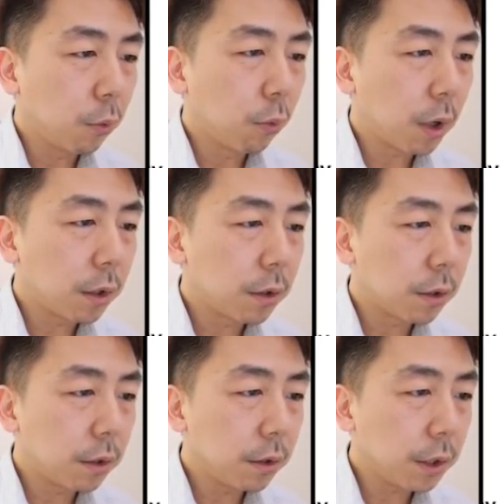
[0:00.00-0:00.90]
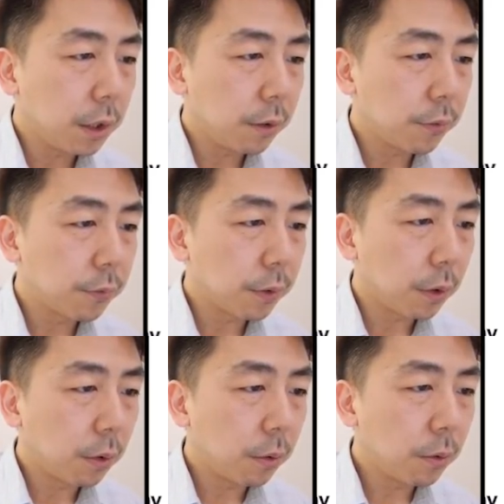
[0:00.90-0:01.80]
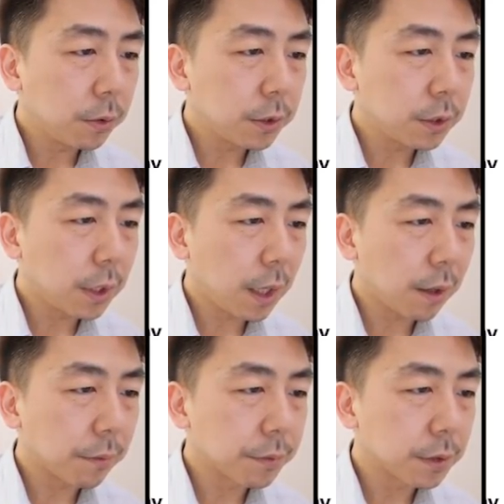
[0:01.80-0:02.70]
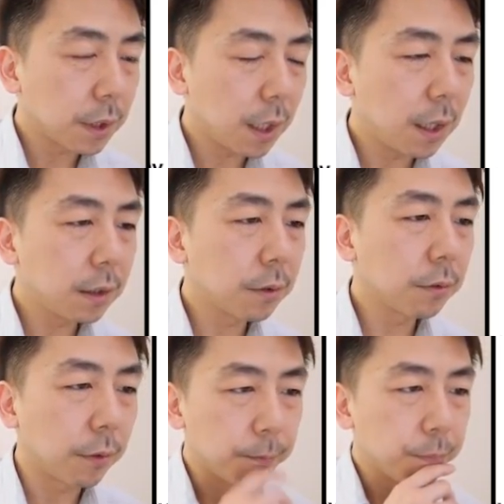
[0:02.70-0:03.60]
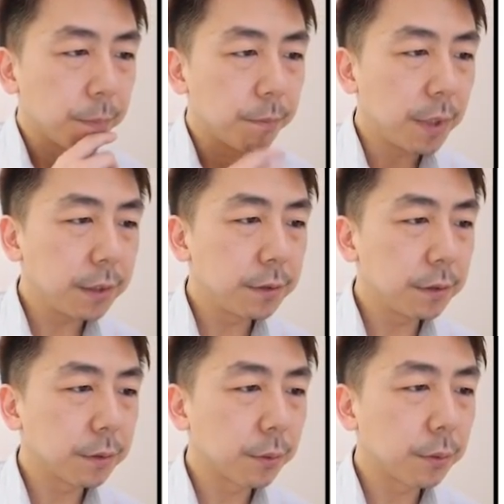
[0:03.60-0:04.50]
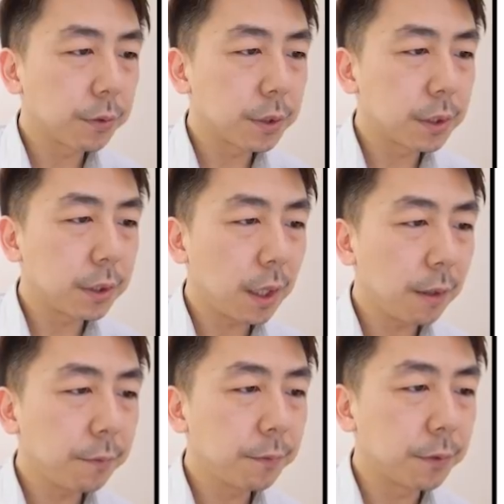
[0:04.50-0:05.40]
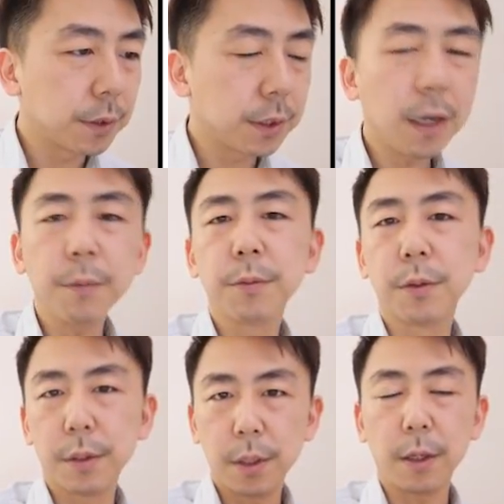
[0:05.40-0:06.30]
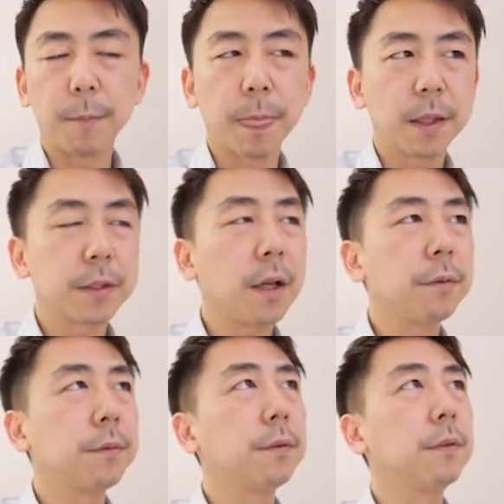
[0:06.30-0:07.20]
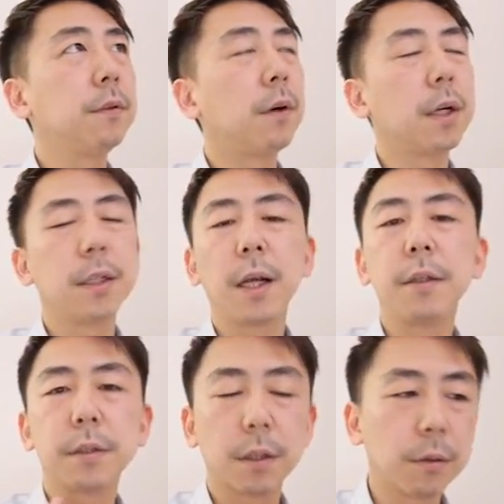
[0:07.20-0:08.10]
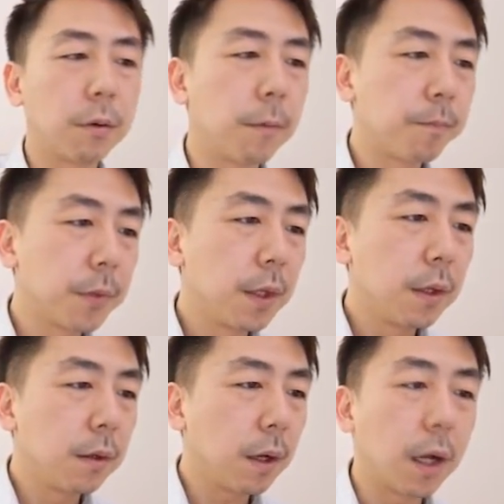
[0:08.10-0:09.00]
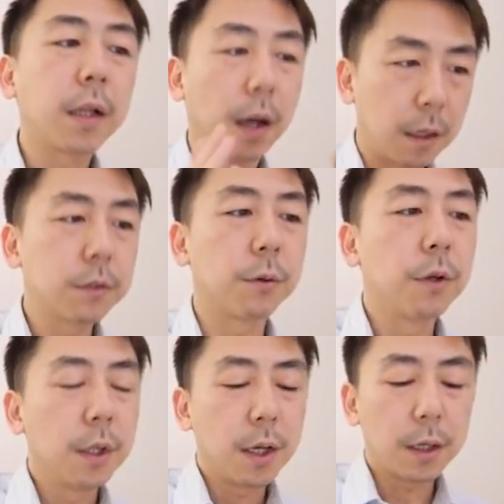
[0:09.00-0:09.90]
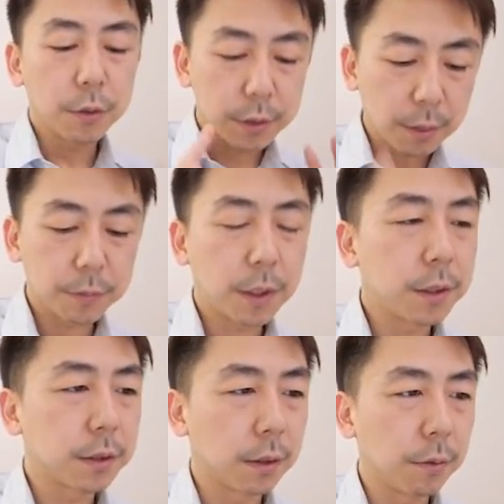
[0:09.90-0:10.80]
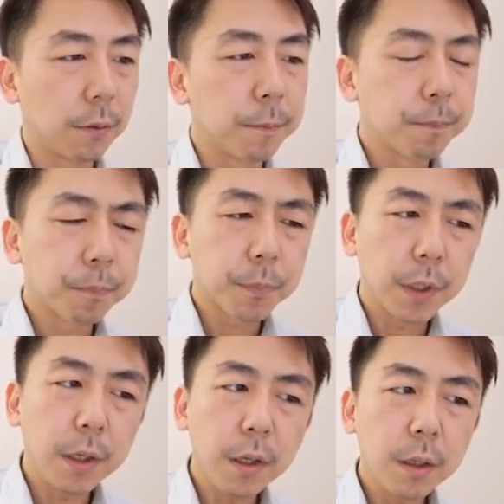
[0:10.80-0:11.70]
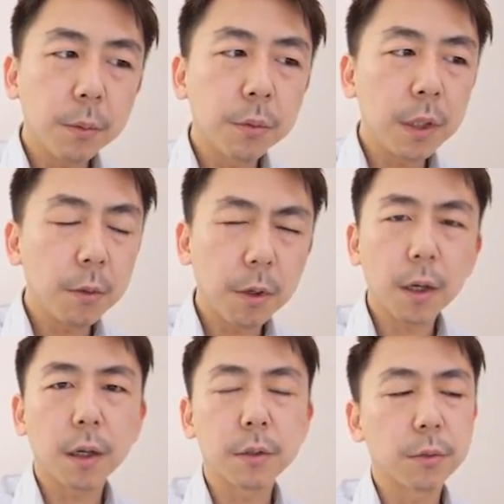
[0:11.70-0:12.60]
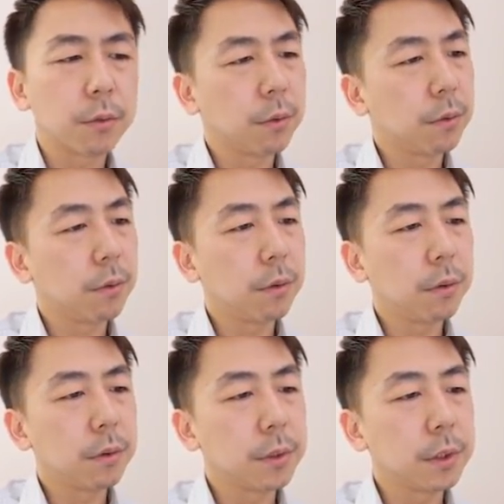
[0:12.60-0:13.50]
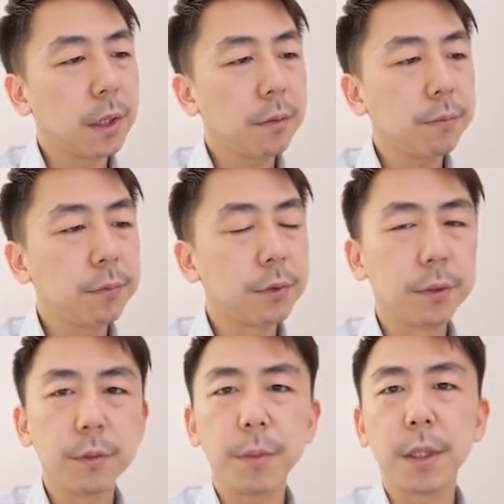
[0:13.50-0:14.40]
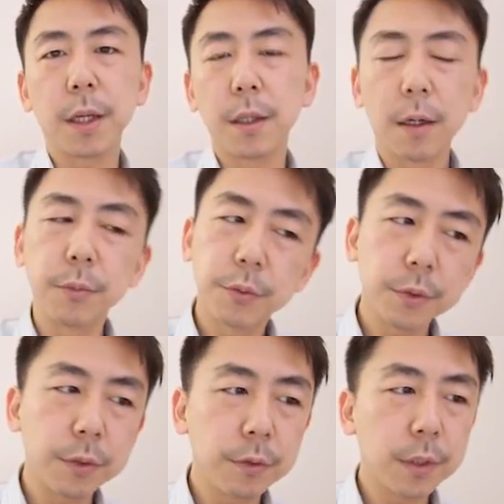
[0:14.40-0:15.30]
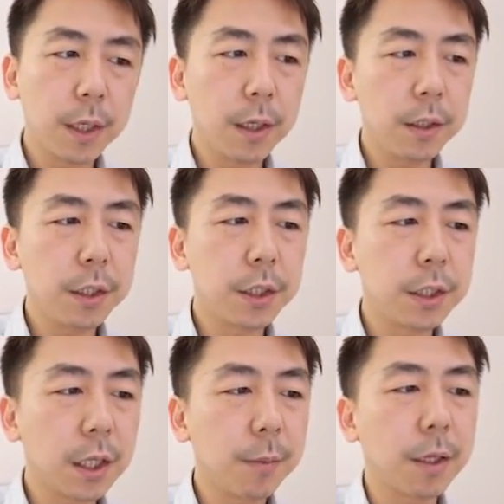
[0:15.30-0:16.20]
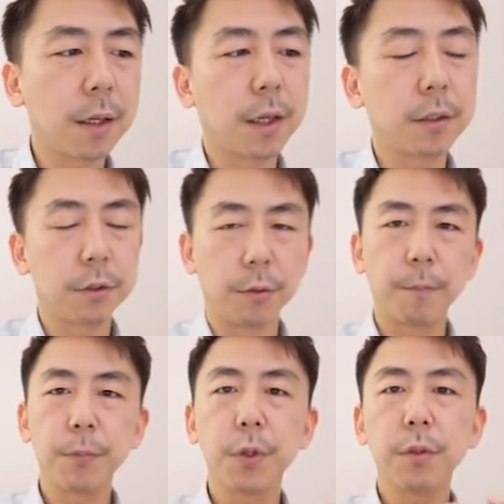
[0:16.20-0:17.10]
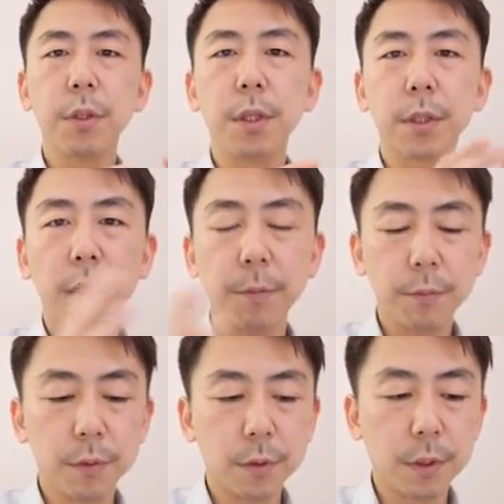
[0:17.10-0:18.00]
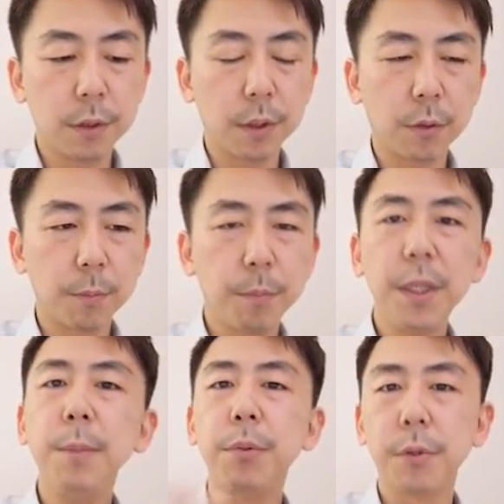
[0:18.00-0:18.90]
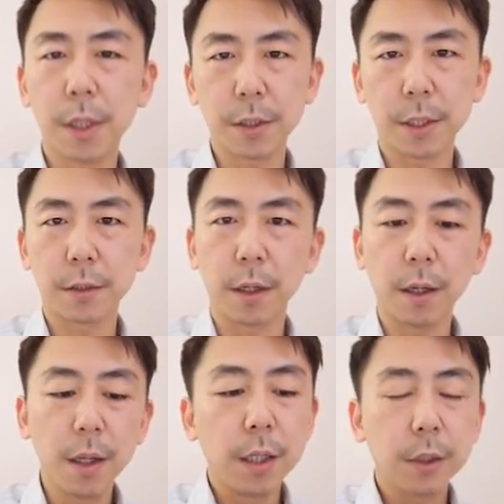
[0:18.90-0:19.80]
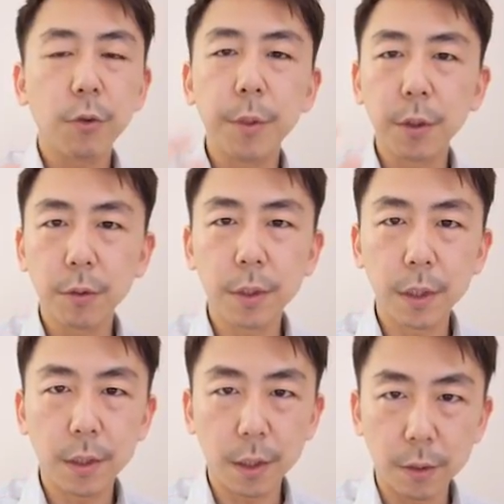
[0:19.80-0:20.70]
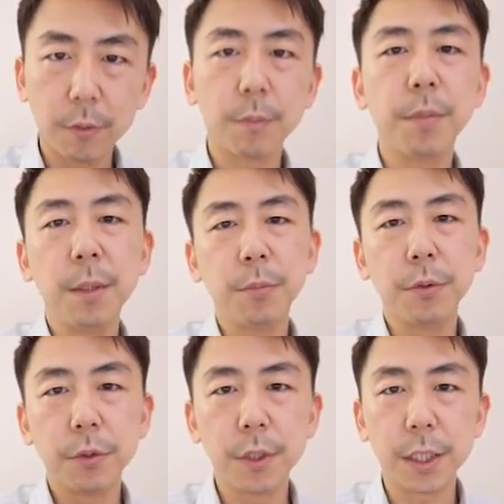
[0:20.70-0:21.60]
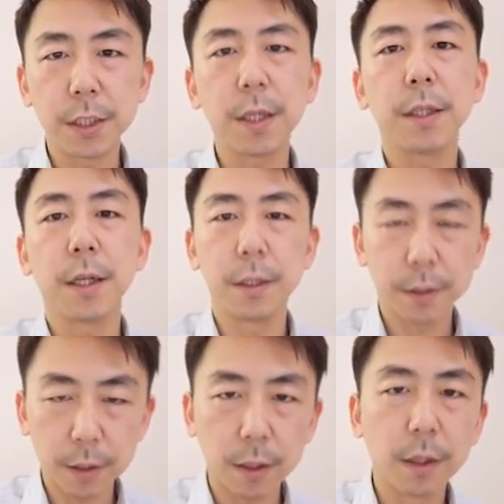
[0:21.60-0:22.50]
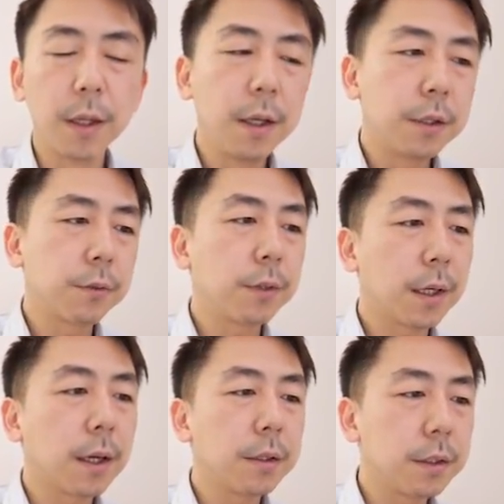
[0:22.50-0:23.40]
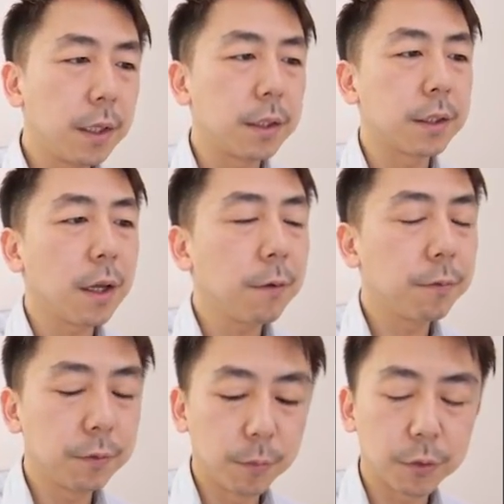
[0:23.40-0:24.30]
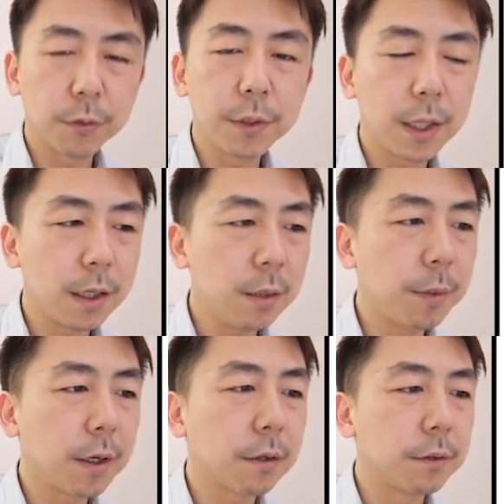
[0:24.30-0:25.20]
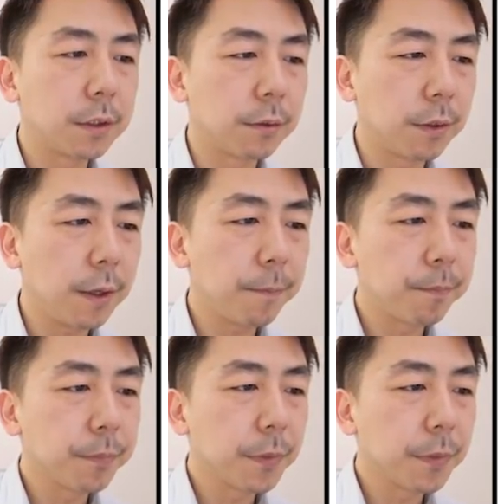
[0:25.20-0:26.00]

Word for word: wonder if all staffs ああ、なるほど。まず、このスタッフ、スタッフって、スタッフのあれじゃないんですけど、ああれか、そう、あのスタッフなんですけど、英語では、その、スタッフズみたいな複数形にしないみたいなんですよ。要するにスタッフっていう、あの、ピープルってあるじゃないですか。人々っていう、ピープルズってしないじゃないですか。そんな感じで、スタッフもそんな意味があるんですよね。